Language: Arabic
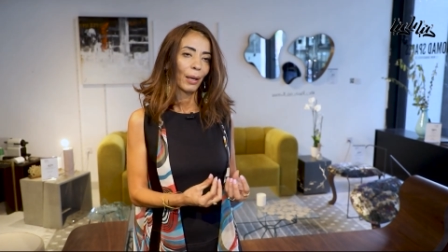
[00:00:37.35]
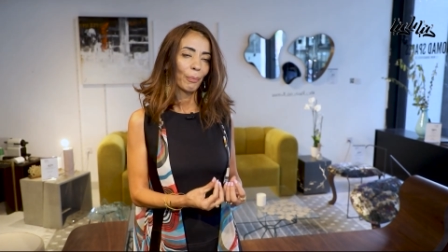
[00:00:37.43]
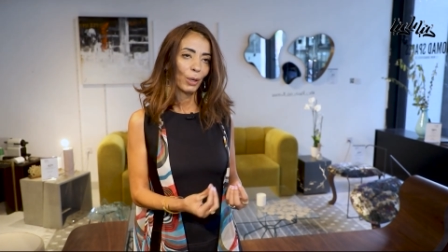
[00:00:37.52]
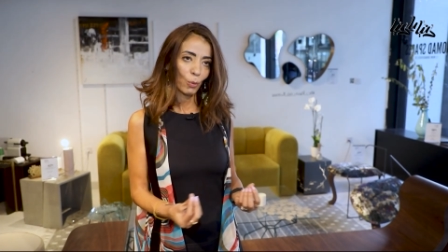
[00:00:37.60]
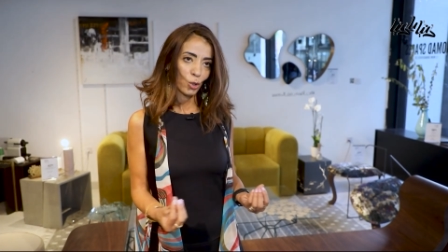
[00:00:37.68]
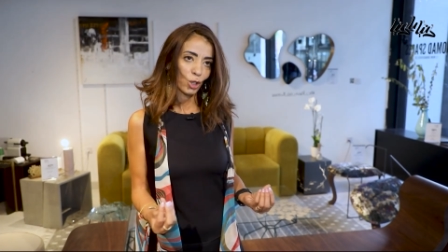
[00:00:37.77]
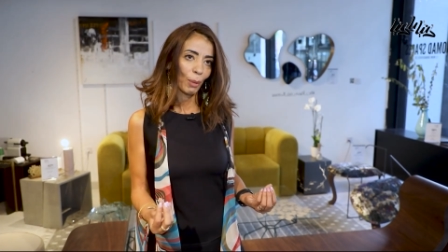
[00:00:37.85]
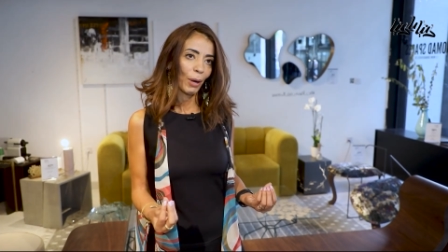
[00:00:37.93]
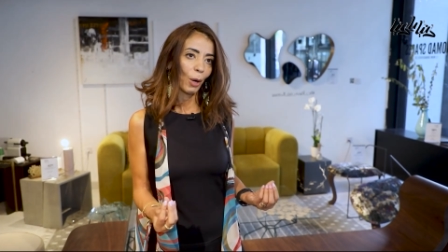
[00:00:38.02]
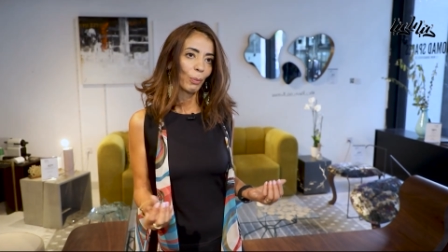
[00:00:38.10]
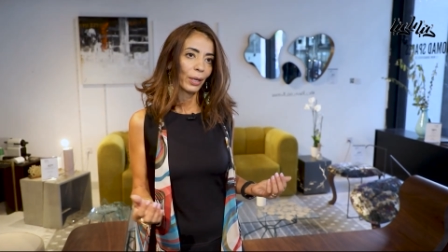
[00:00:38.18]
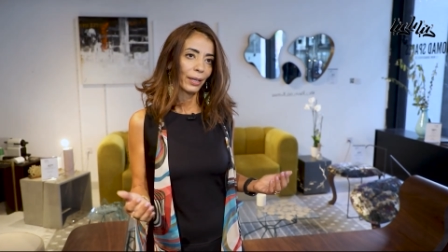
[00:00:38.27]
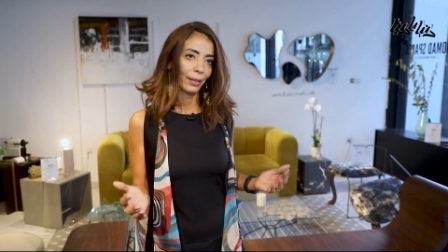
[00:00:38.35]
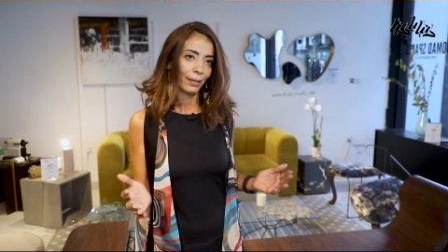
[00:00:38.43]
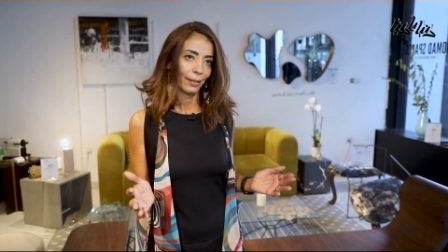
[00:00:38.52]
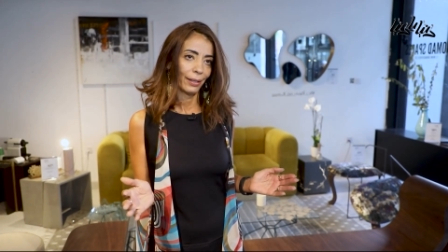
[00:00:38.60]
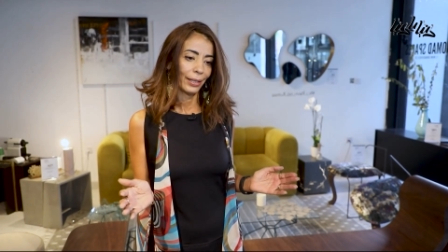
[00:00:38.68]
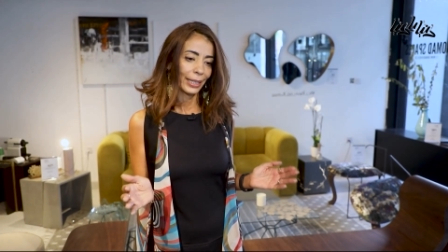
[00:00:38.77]
بالمجتمع
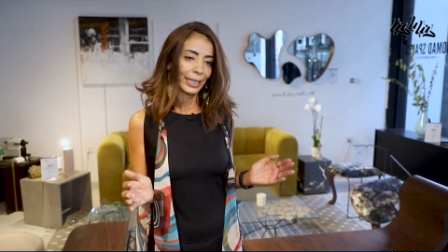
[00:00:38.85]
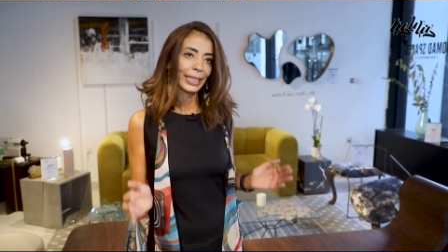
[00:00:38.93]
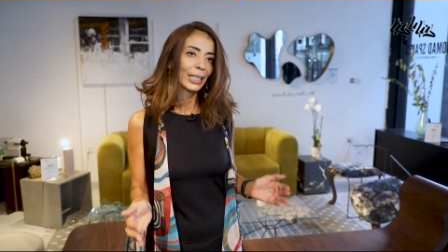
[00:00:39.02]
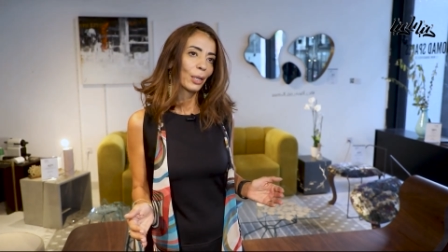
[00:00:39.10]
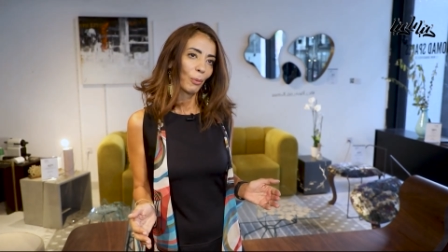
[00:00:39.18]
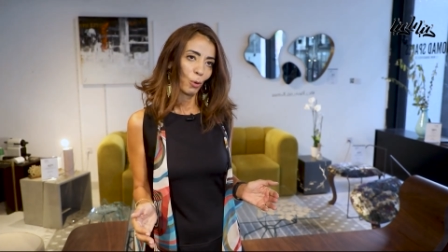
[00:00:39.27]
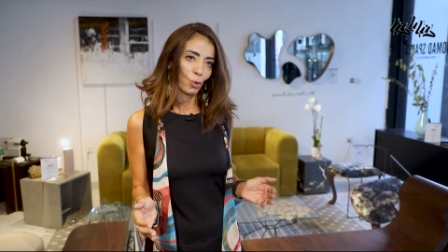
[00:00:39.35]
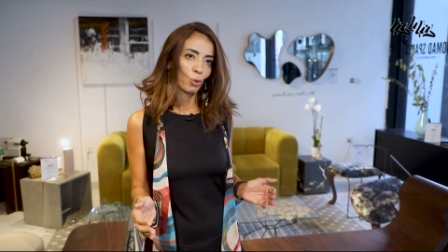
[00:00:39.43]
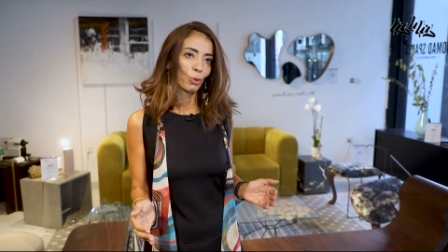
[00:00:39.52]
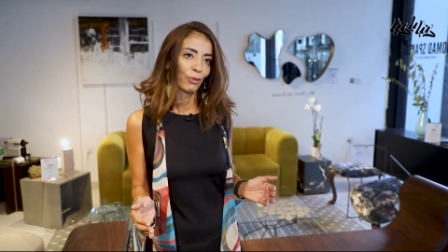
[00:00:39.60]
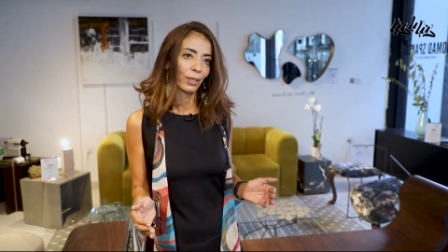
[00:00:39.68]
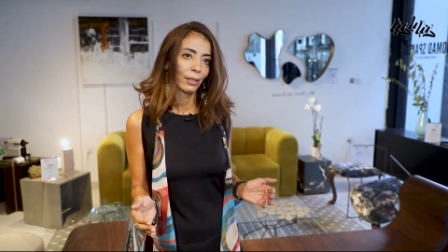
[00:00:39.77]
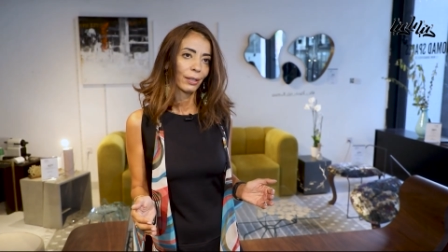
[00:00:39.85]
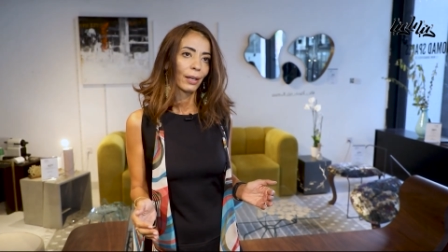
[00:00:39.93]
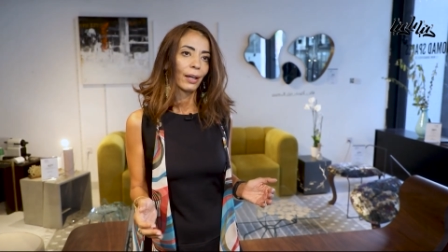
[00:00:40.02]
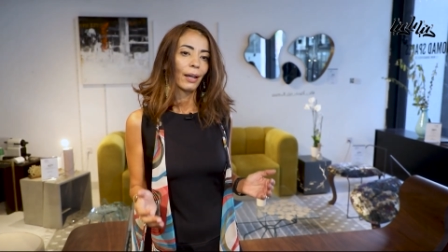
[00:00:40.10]
اللي هي موجود فيه